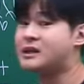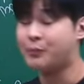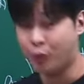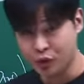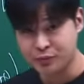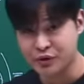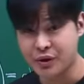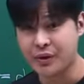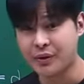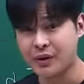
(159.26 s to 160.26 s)
이제 뭘
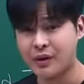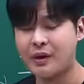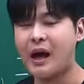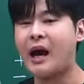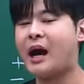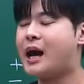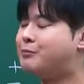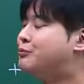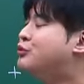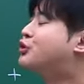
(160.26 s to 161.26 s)
붙여요?
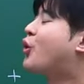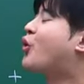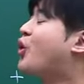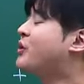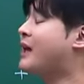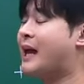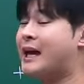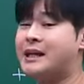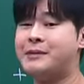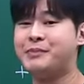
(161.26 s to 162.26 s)
아 무조건
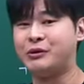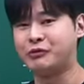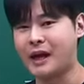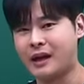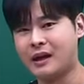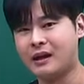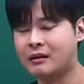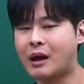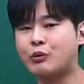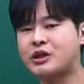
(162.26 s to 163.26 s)
A는 B구나.
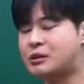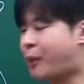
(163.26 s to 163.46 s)
라고 지